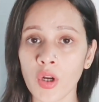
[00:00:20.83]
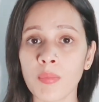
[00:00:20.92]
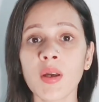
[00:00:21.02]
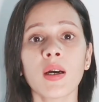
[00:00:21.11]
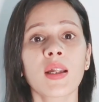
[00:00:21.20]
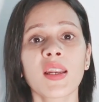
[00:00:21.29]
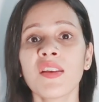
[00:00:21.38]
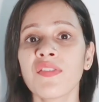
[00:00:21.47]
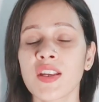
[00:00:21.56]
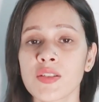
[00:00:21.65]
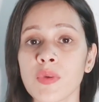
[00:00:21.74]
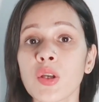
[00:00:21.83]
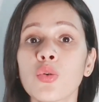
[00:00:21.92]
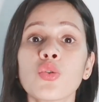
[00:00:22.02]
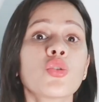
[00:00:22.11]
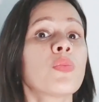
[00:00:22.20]
की बॉडी में अर्ली फेज
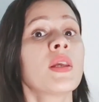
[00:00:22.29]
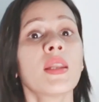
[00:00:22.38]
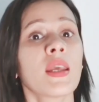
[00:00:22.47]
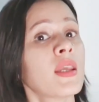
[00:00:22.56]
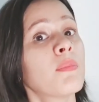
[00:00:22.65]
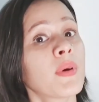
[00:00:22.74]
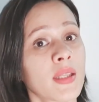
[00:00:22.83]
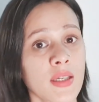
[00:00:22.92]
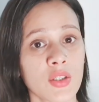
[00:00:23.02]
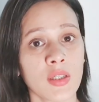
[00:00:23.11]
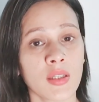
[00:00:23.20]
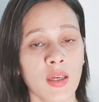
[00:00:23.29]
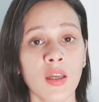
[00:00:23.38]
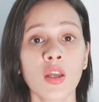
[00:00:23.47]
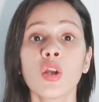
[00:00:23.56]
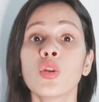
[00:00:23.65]
में कुछ भी नहीं पता
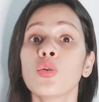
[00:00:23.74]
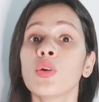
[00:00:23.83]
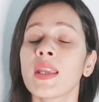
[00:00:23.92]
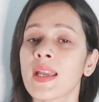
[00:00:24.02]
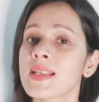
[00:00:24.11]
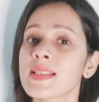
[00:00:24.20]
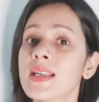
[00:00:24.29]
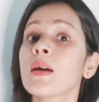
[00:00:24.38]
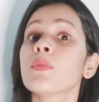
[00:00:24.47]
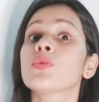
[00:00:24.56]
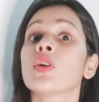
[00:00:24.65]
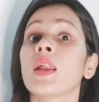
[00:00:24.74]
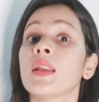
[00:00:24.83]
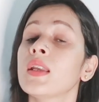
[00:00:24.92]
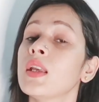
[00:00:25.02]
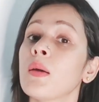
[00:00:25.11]
चलता तो कैसे आप
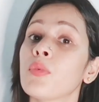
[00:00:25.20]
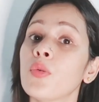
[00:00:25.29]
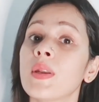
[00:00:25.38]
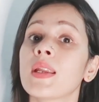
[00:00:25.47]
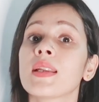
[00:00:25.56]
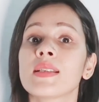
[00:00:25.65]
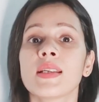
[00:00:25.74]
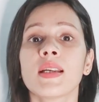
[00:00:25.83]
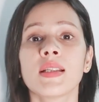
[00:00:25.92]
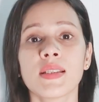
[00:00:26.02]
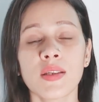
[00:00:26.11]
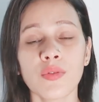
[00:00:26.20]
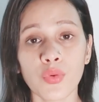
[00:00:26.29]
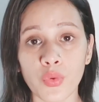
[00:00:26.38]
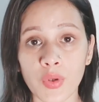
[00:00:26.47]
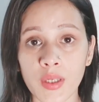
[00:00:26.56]
जाने कि आपको प्रेगनेंसी
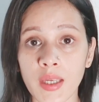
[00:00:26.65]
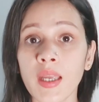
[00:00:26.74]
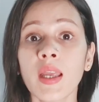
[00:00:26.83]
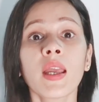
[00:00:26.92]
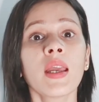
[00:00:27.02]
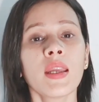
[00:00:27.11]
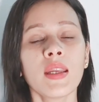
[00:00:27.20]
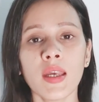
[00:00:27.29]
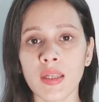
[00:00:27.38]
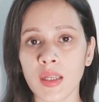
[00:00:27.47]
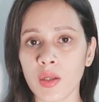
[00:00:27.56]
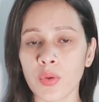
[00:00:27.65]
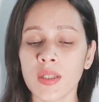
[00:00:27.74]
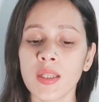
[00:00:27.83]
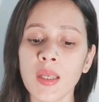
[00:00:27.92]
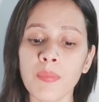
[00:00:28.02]
कंसीव हुई है या नहीं
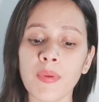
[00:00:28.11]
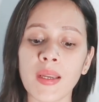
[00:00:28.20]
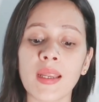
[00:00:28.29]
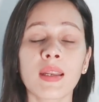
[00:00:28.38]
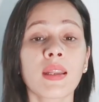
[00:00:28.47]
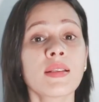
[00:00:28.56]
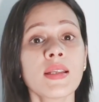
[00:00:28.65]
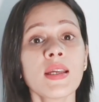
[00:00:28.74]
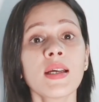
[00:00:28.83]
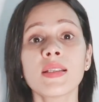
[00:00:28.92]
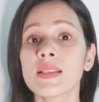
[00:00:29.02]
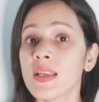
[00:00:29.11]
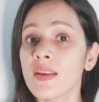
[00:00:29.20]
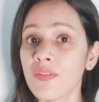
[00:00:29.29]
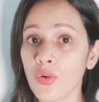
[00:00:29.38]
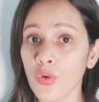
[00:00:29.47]
हुई देखिए प्रेगनेंसी
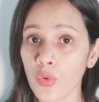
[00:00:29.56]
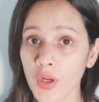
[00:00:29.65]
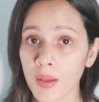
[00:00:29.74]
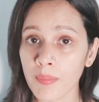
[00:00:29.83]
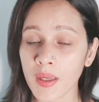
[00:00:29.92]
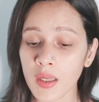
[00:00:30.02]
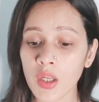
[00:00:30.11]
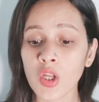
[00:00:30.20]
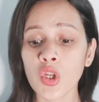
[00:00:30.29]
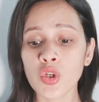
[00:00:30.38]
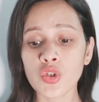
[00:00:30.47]
कंसीव होने में